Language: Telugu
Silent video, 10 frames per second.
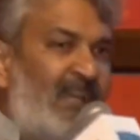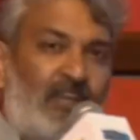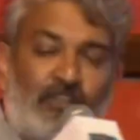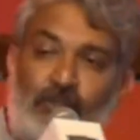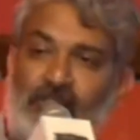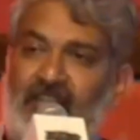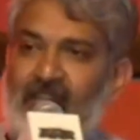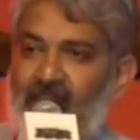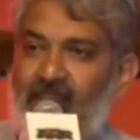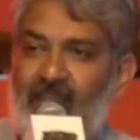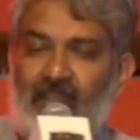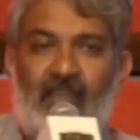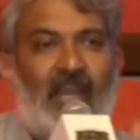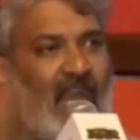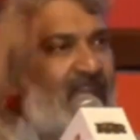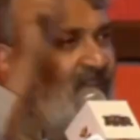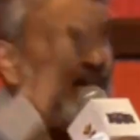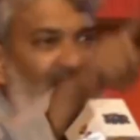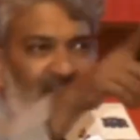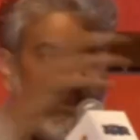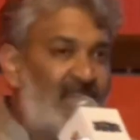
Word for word: వెళ్ళాం షూట్ చేయడానికి అక్కడ వాళ్ళు ఎవరికి